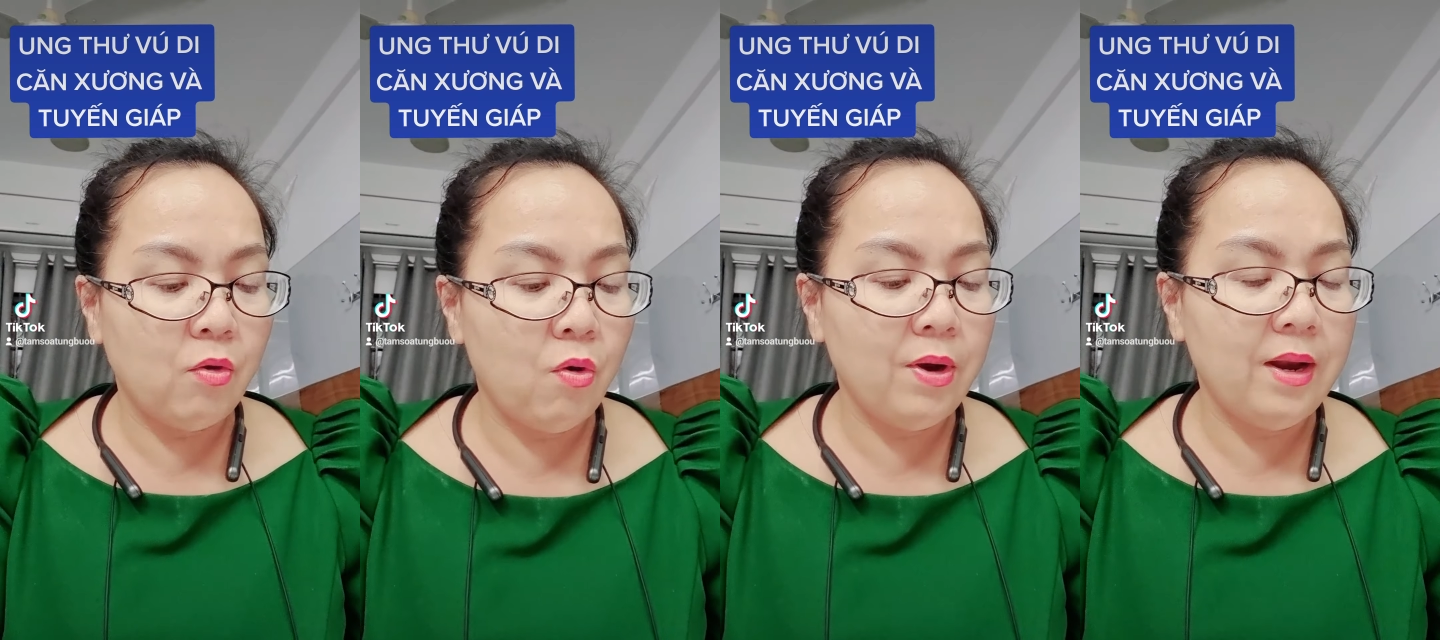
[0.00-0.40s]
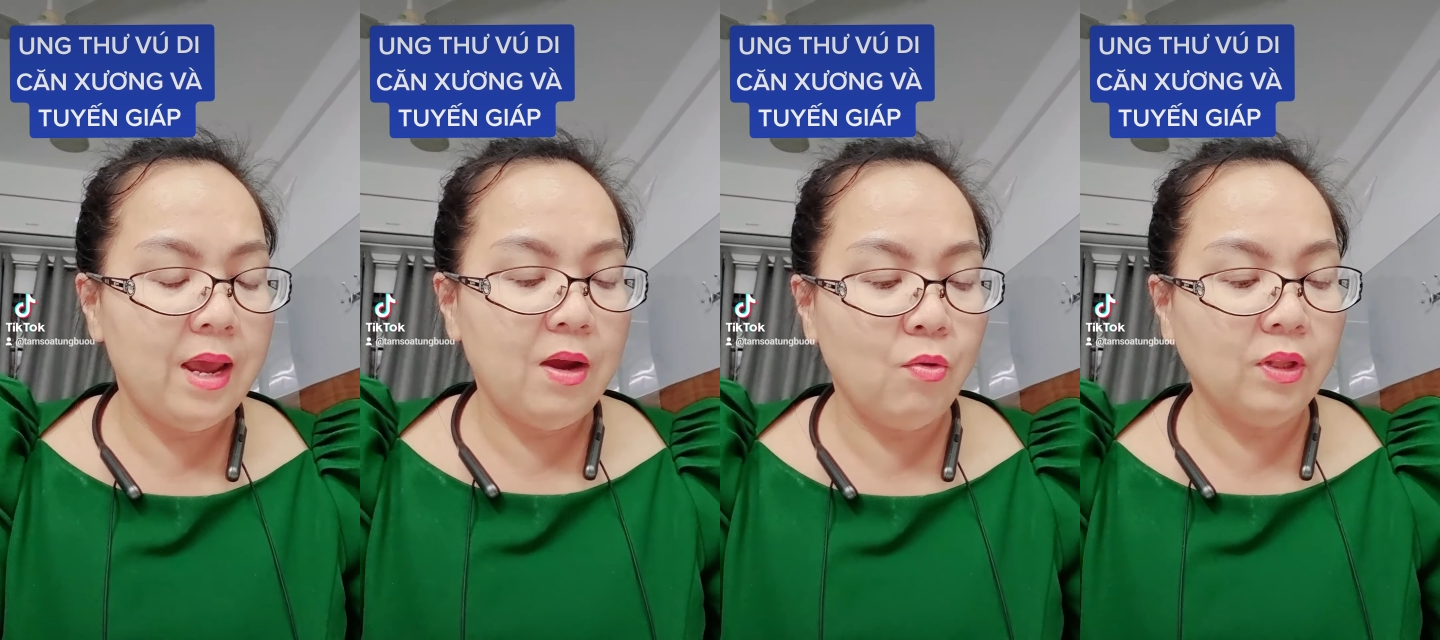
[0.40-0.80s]
cô đã
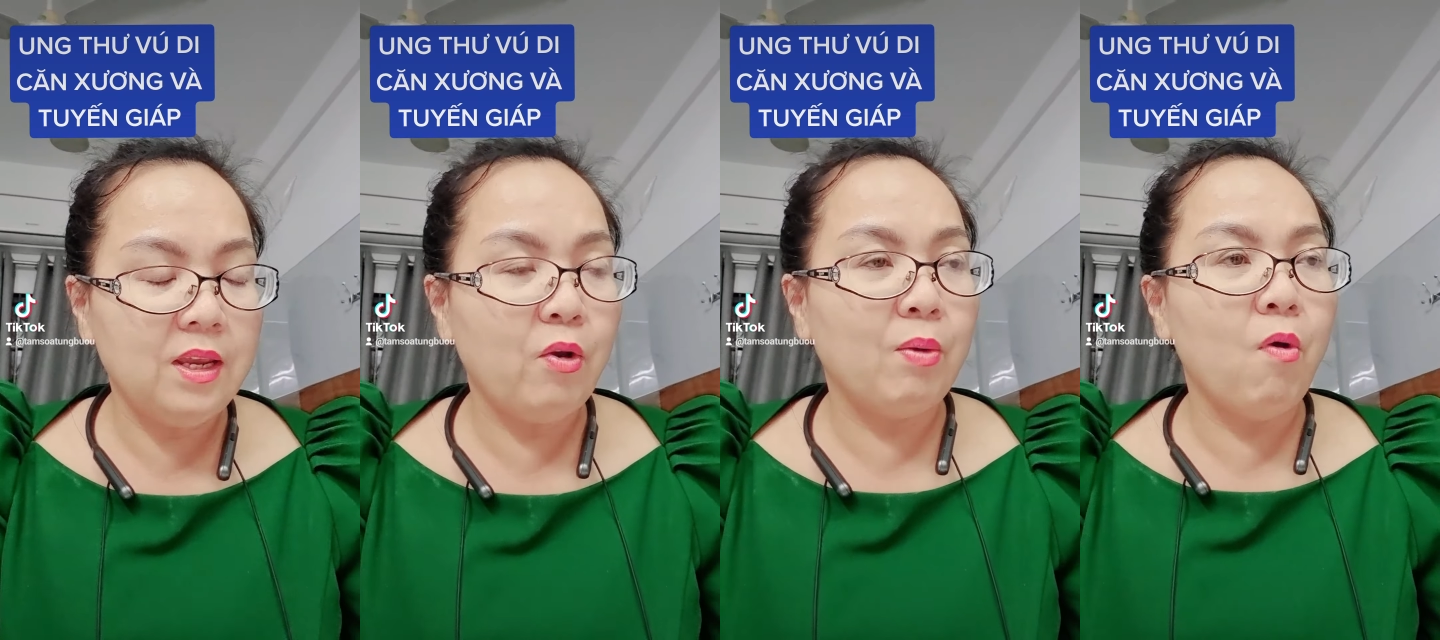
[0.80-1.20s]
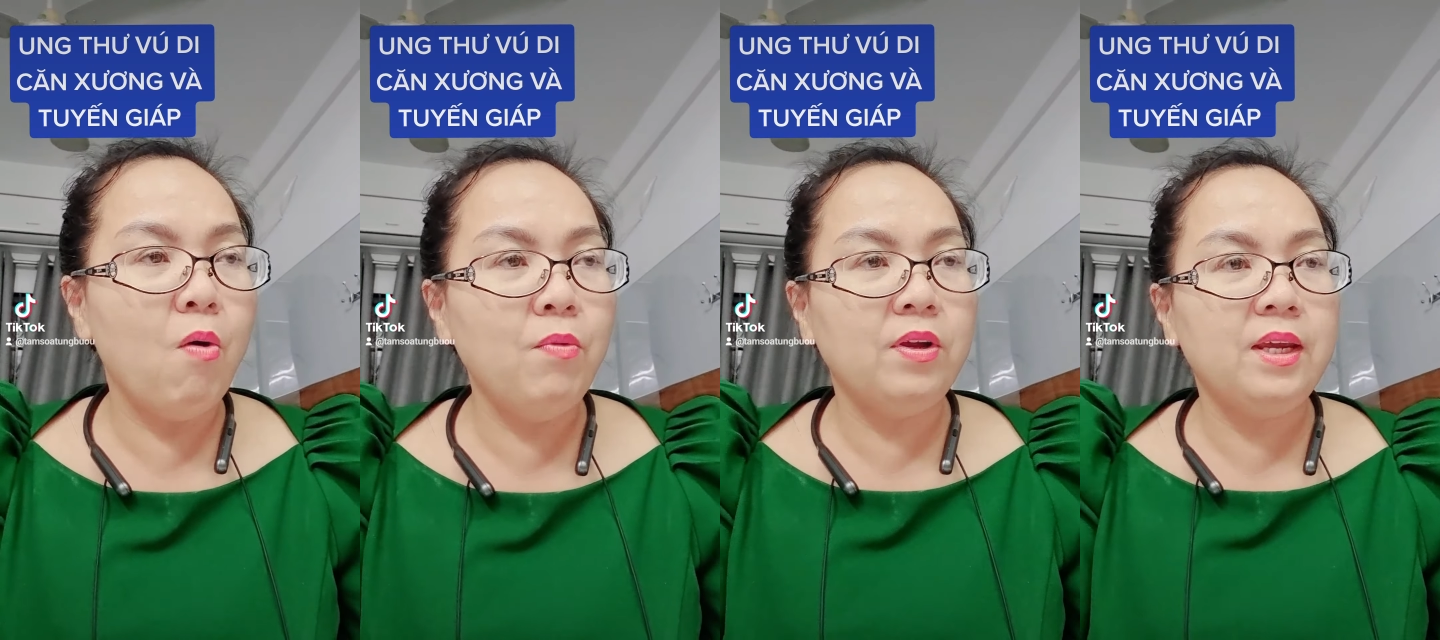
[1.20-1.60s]
để cô tới giai đoạn
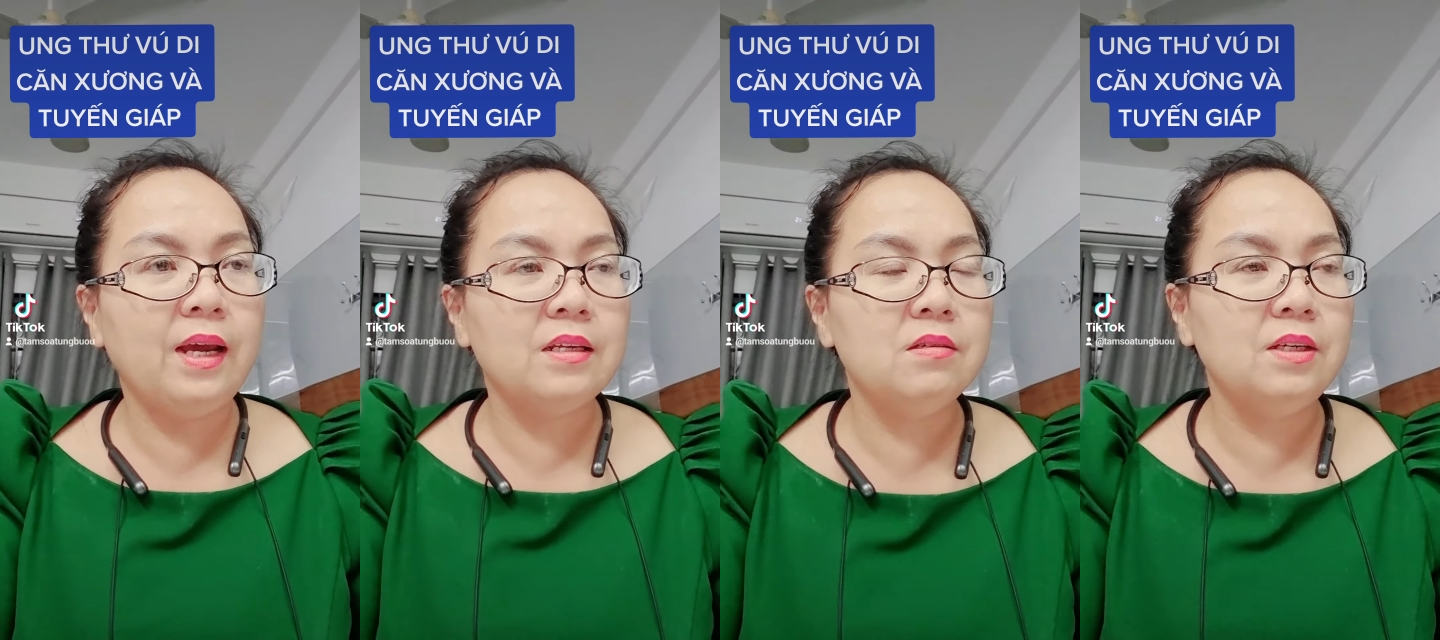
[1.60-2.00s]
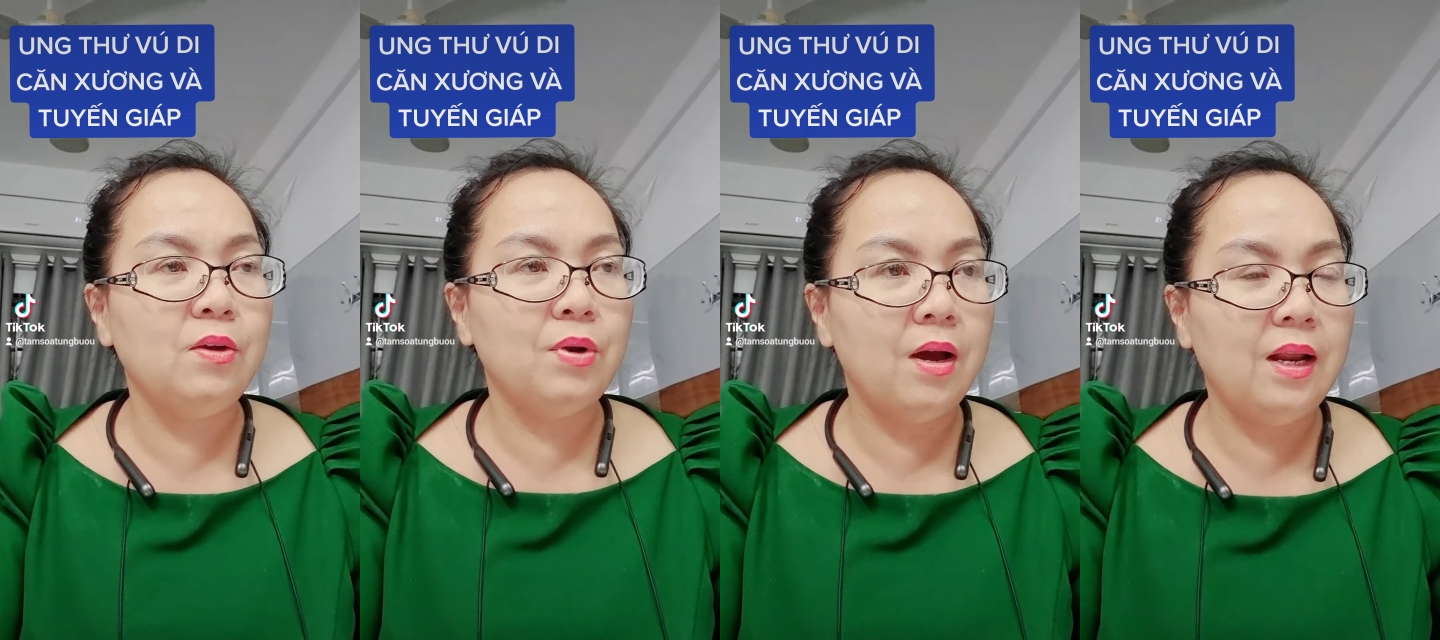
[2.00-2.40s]
4 rồi di căn xương
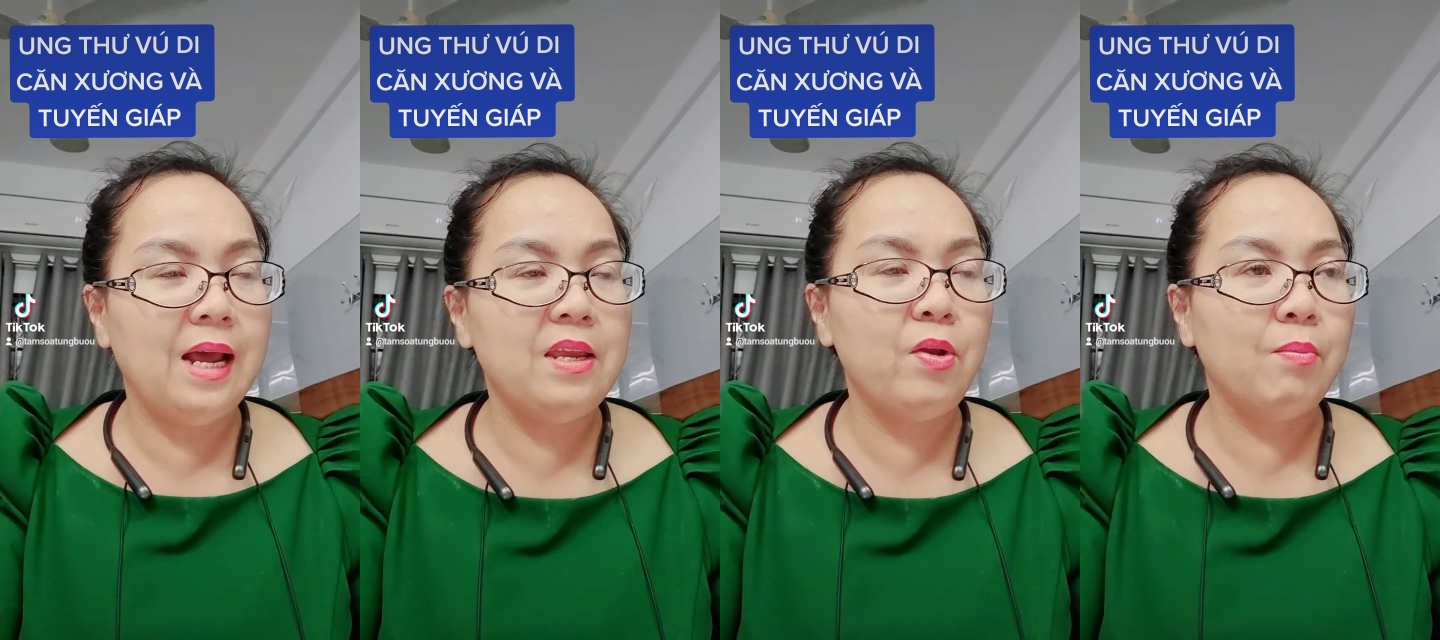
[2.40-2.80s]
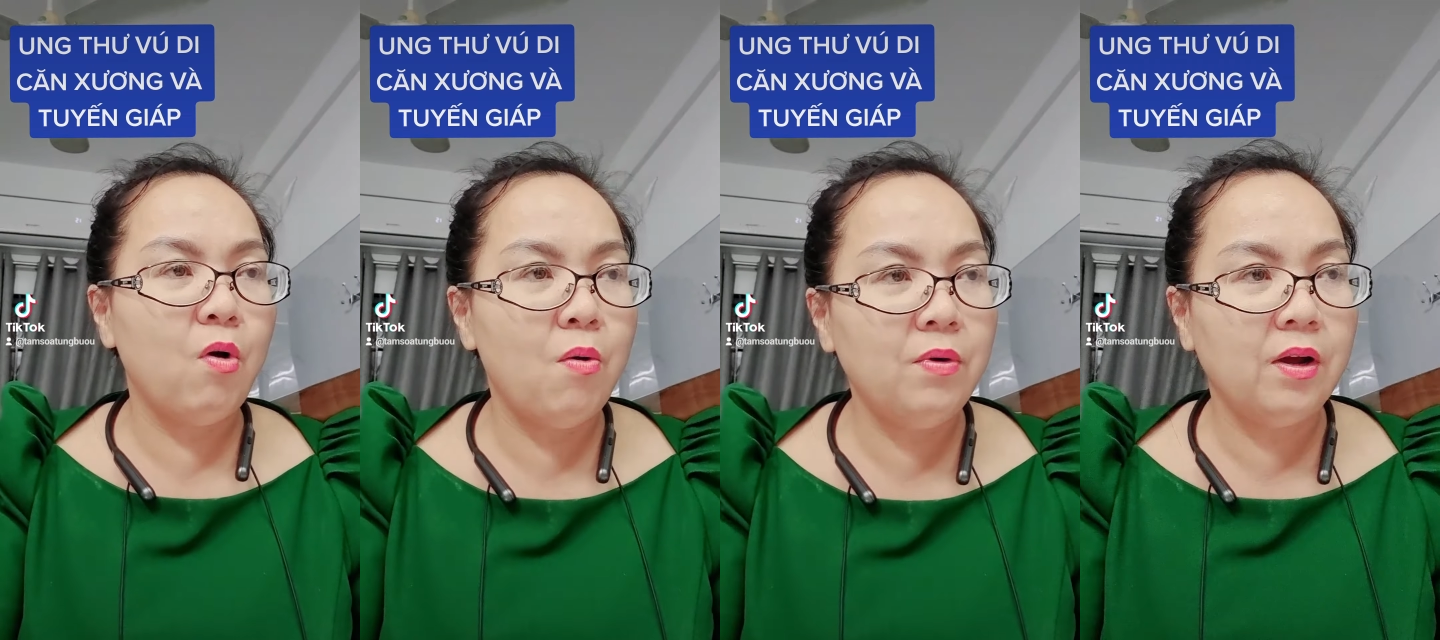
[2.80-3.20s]
nhiều nơi là giai đoạn
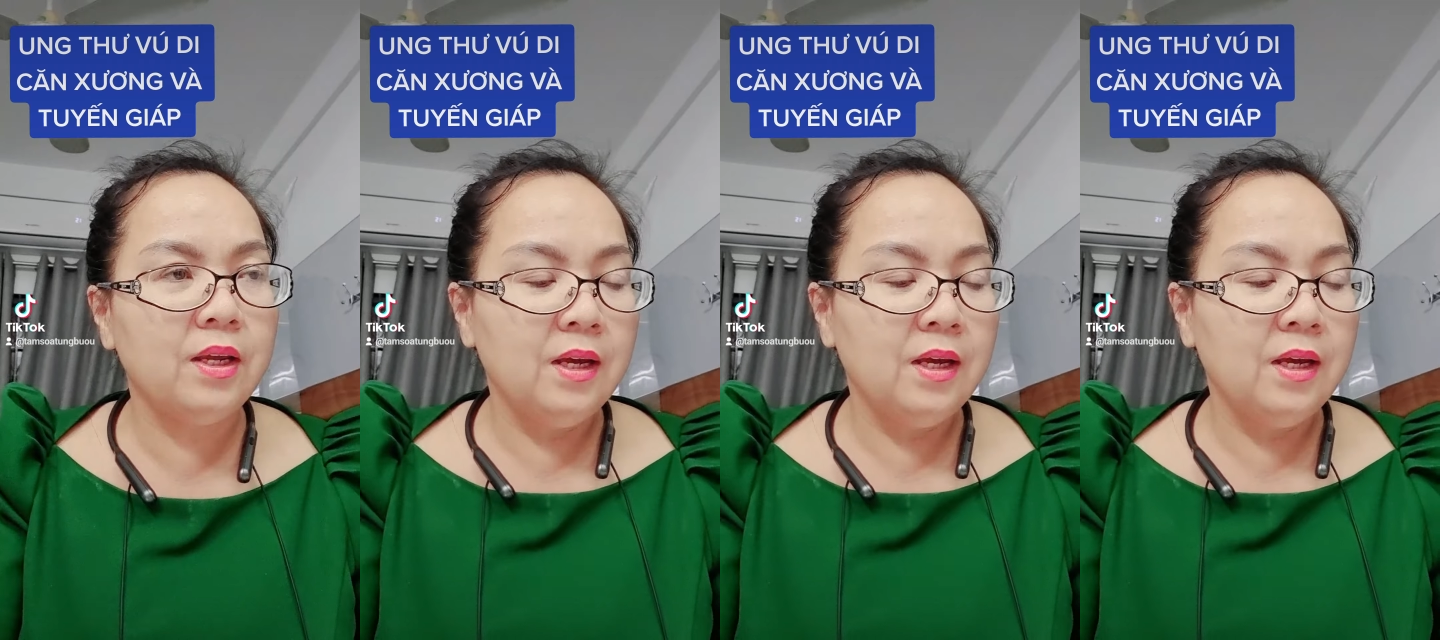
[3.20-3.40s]
4 rồi